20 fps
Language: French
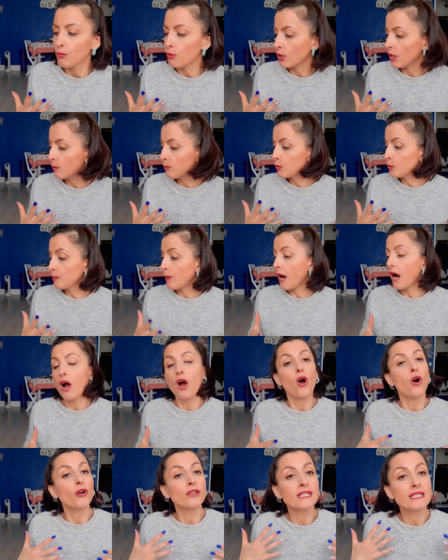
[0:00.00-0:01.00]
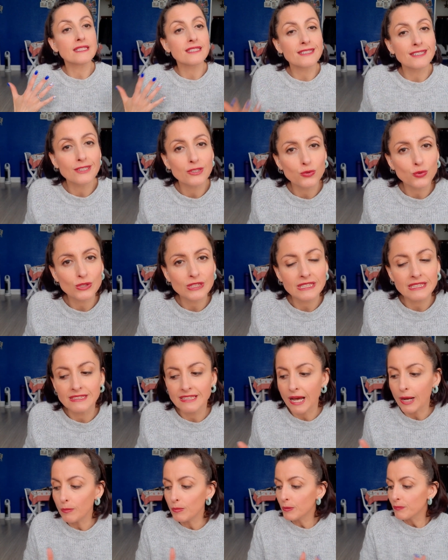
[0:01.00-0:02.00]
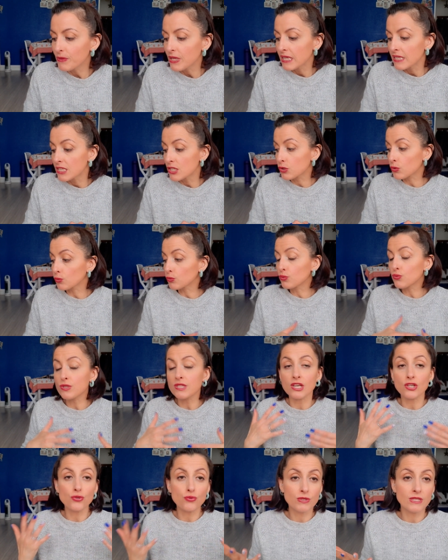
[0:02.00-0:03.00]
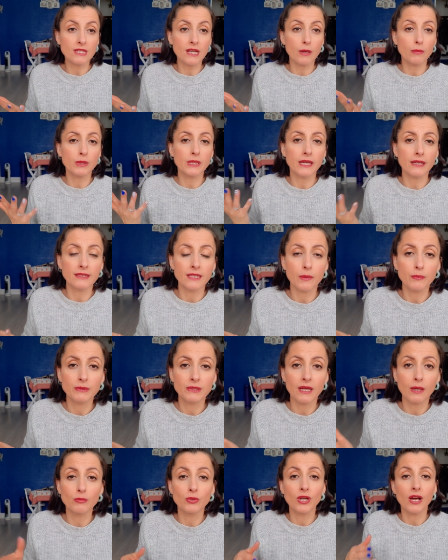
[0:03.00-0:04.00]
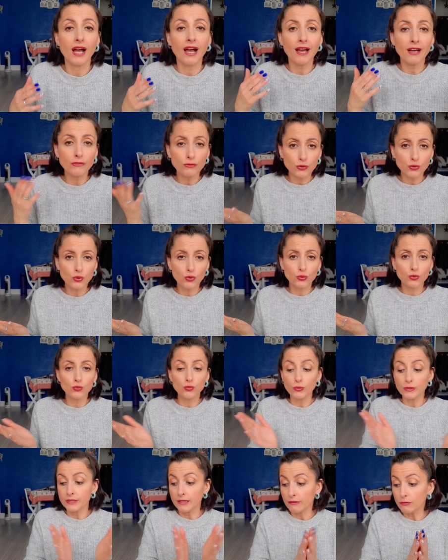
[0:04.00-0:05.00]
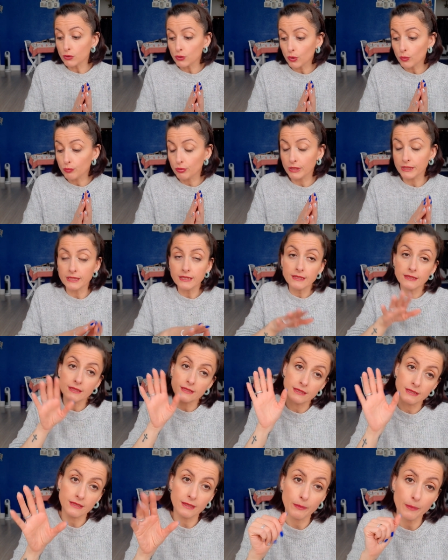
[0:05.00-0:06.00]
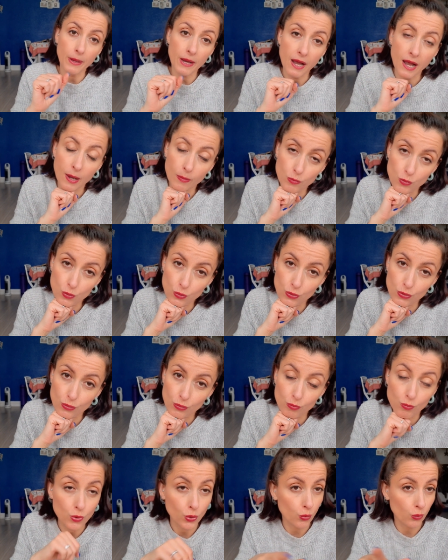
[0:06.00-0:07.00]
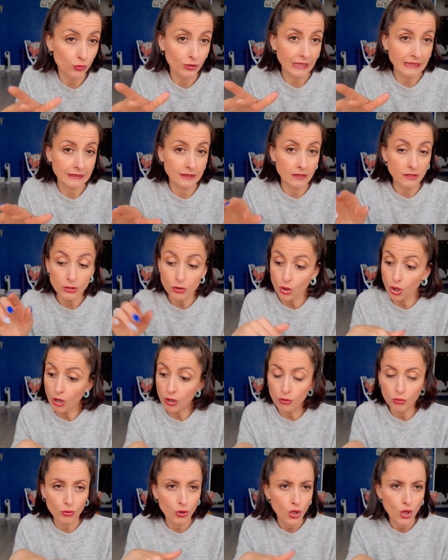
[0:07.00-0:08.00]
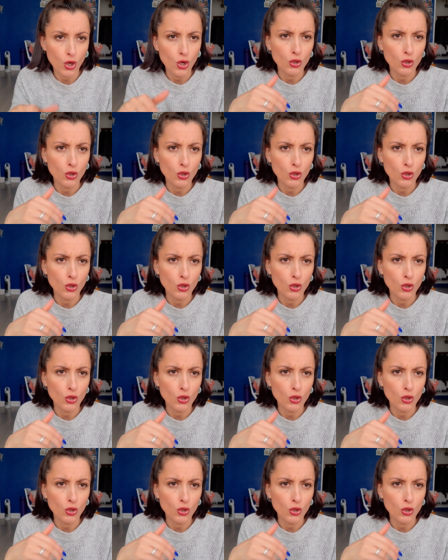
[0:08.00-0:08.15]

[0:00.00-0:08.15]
pour la plupart en acier inoxydable. Ils sont tous ajustables et adaptables à votre goût et à votre poignée. N'hésitez pas à me contacter là euh,